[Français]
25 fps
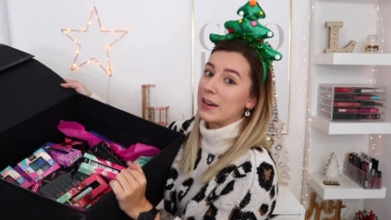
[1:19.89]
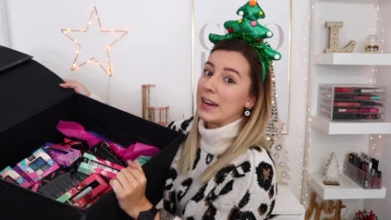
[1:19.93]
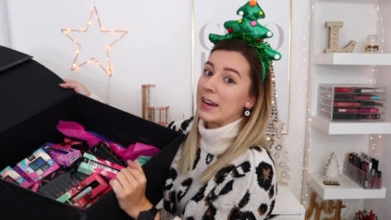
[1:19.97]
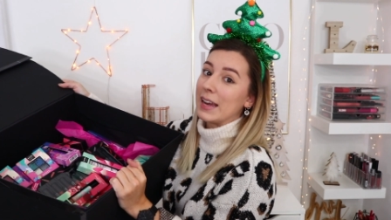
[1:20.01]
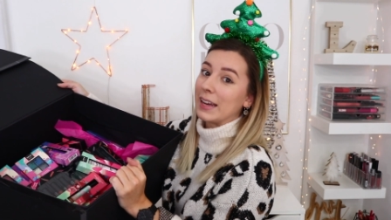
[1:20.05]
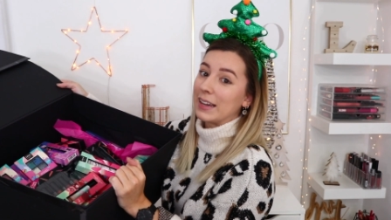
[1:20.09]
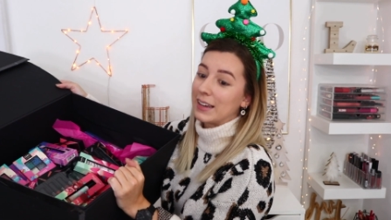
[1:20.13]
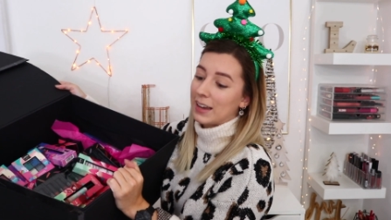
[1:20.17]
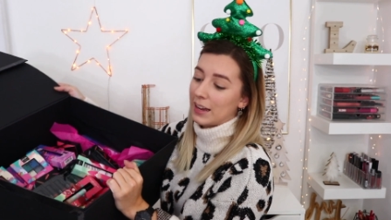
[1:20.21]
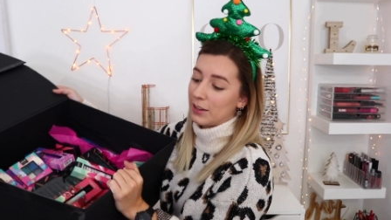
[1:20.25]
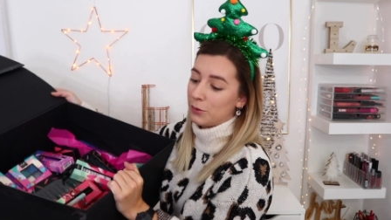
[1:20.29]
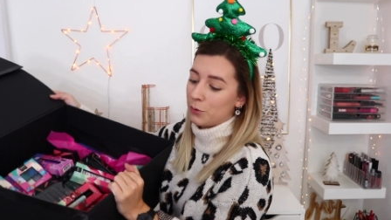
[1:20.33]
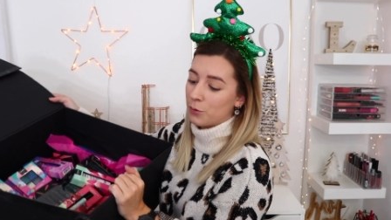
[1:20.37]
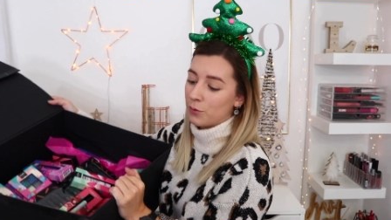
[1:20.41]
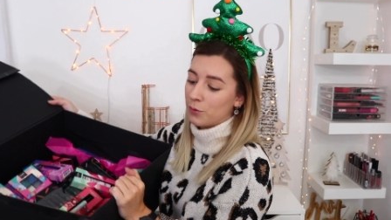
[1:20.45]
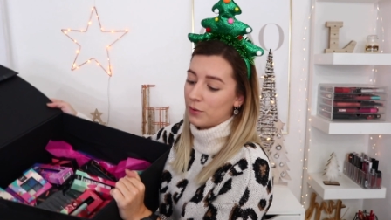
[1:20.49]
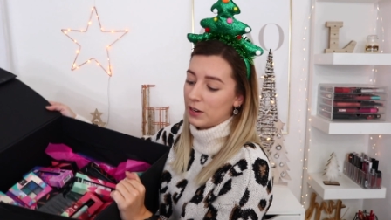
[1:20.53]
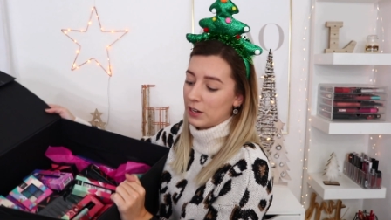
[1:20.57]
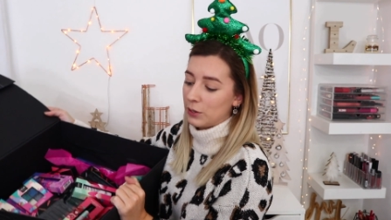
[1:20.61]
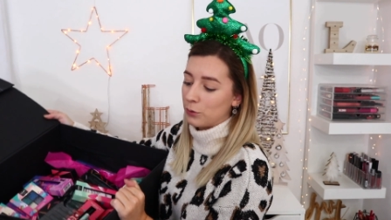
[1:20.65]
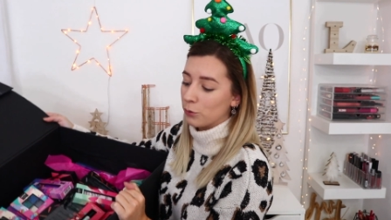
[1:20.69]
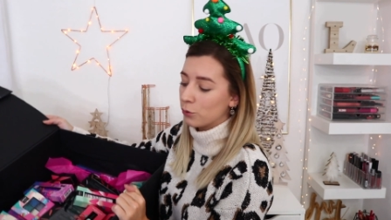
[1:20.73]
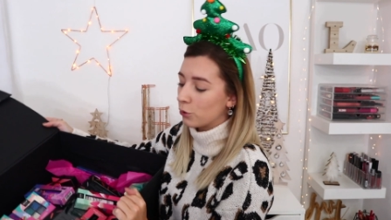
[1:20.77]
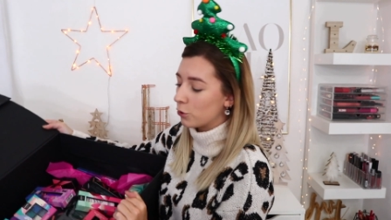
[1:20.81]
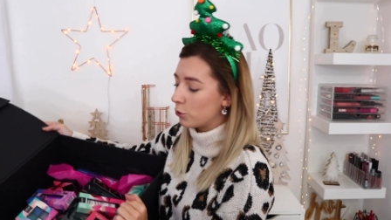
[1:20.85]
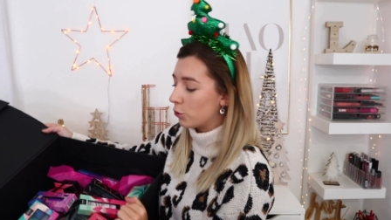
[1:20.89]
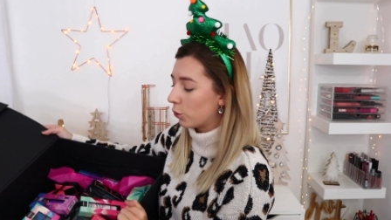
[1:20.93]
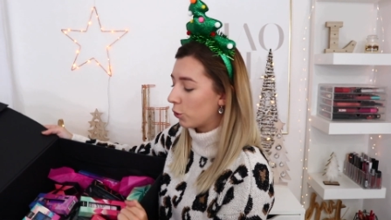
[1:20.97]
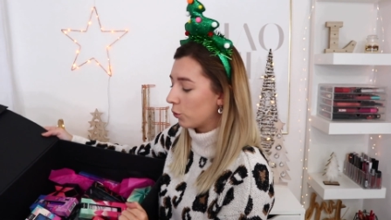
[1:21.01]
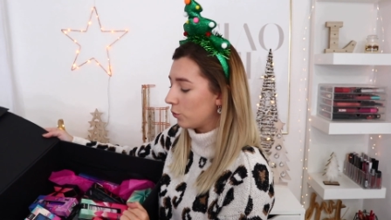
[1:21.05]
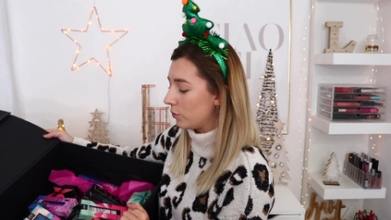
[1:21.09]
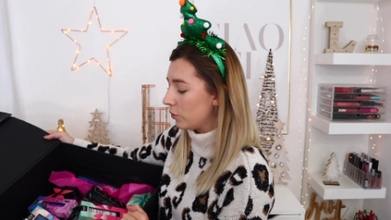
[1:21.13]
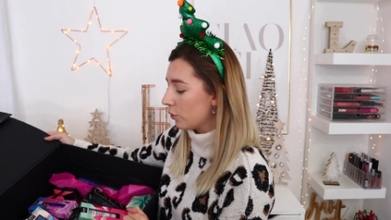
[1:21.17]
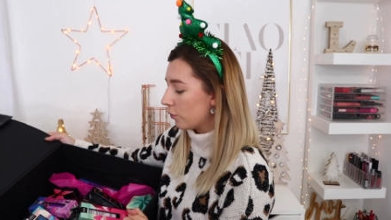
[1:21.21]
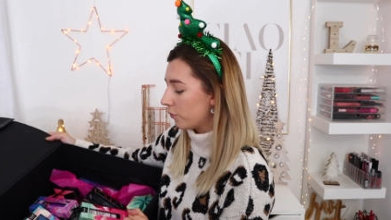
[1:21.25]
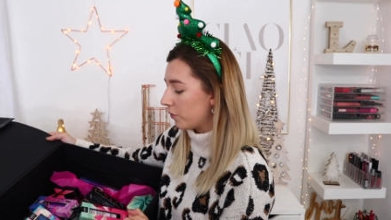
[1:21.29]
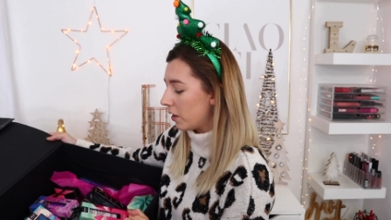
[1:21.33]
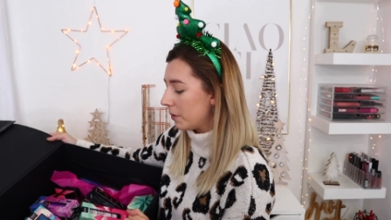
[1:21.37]
a l'air canon et donc
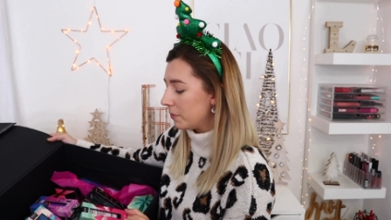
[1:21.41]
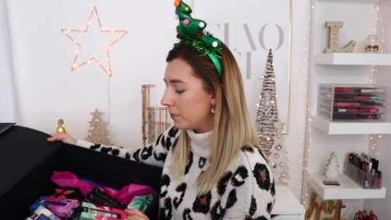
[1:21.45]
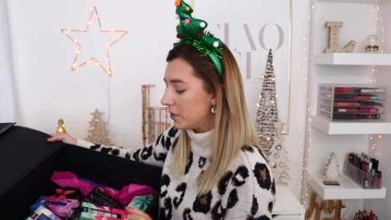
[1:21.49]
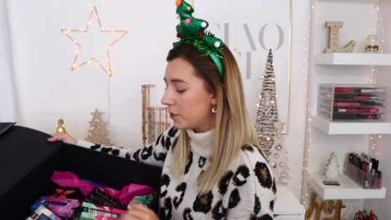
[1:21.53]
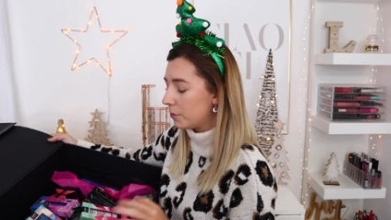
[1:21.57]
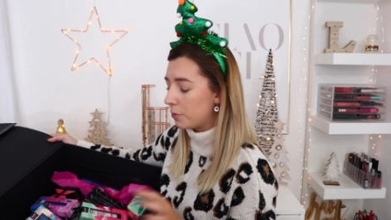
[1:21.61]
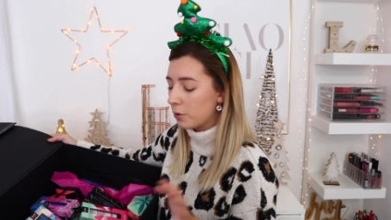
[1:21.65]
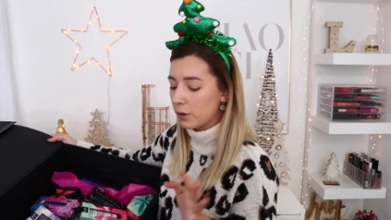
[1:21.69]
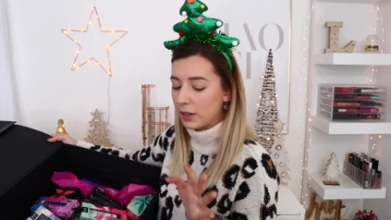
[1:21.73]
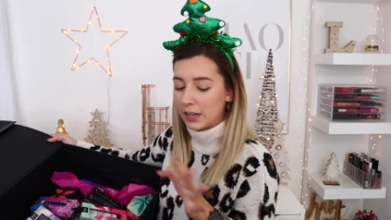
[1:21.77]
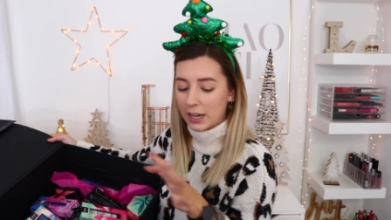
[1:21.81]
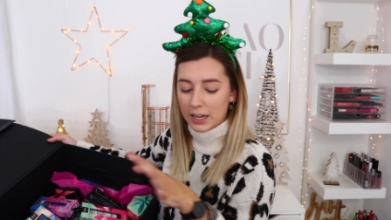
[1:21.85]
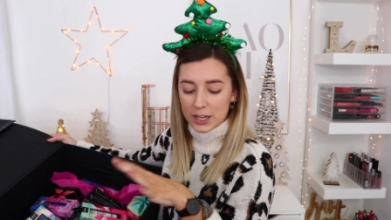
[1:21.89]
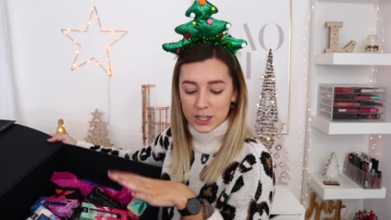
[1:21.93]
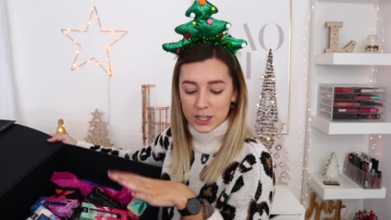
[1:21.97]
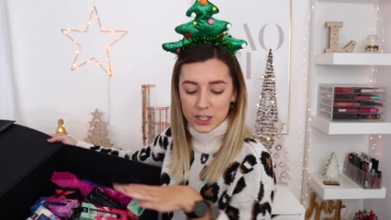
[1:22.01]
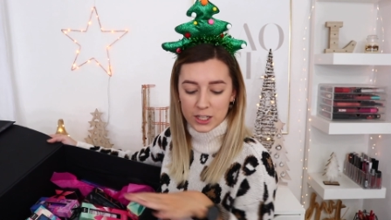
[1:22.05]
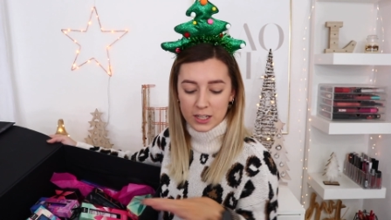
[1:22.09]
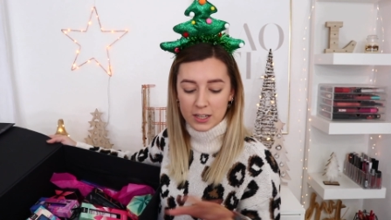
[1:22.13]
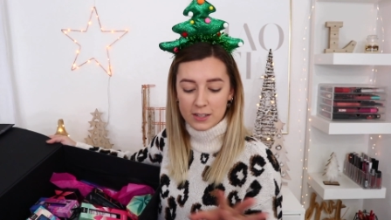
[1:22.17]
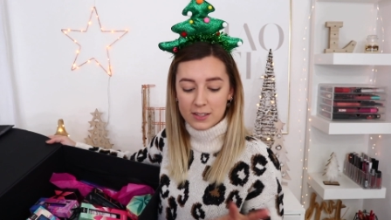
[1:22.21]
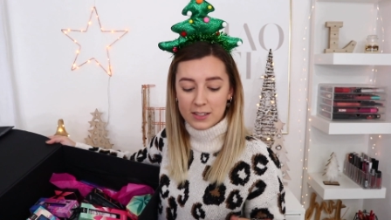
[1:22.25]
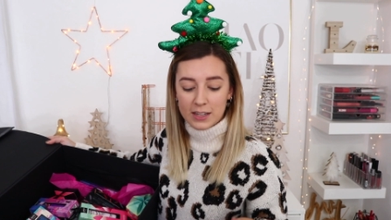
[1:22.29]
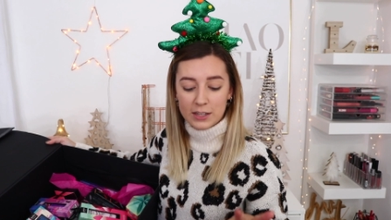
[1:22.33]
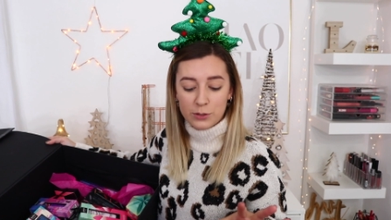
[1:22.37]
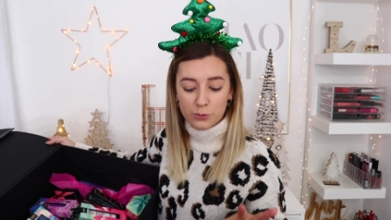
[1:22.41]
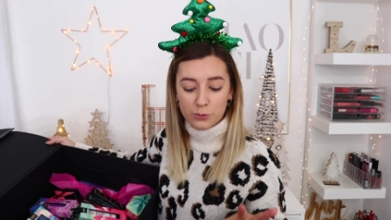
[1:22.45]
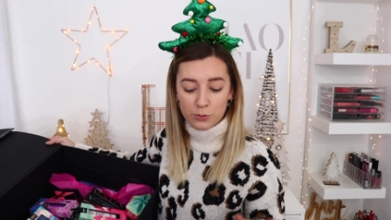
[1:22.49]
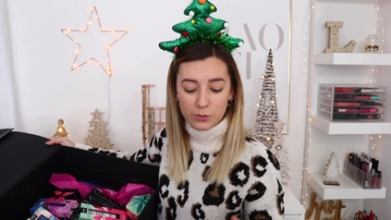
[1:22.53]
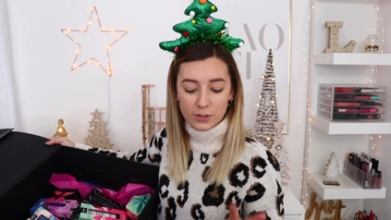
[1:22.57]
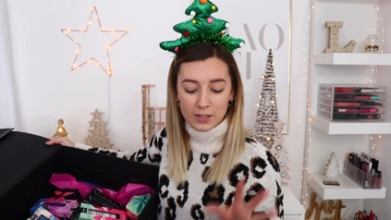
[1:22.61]
aujourd'hui on va un petit peu crash tester tout